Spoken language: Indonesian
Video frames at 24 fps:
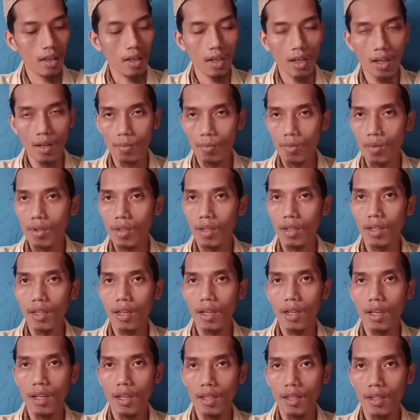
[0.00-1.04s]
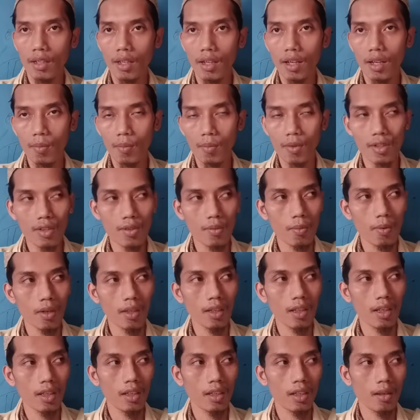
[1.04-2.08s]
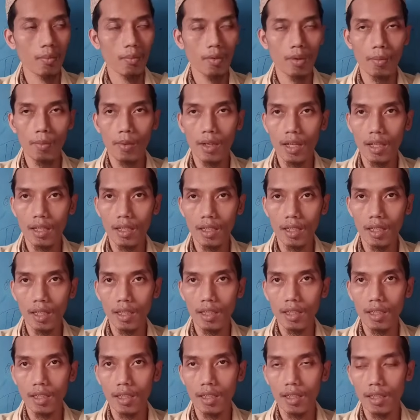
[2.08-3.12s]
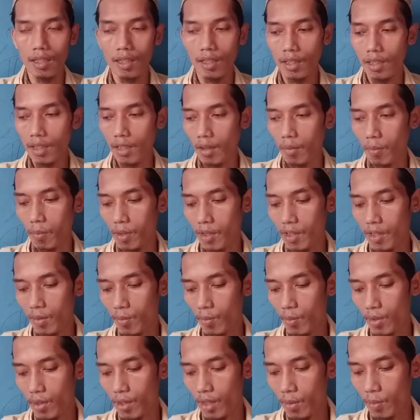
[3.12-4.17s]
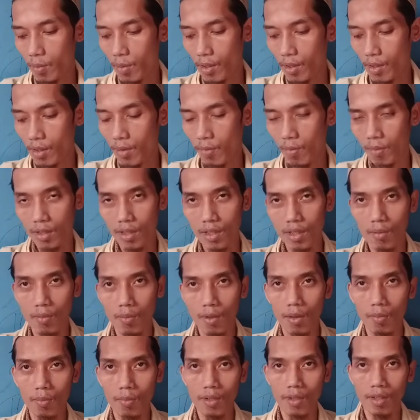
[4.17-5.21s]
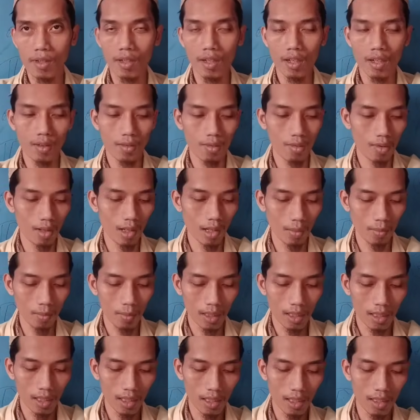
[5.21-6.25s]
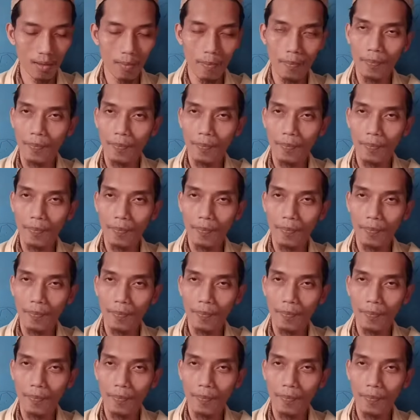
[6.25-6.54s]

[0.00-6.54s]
Alhamdulillah dalam kesempatan yang berbahagia ini kita masih bisa bersama-sama bersilaturahmi.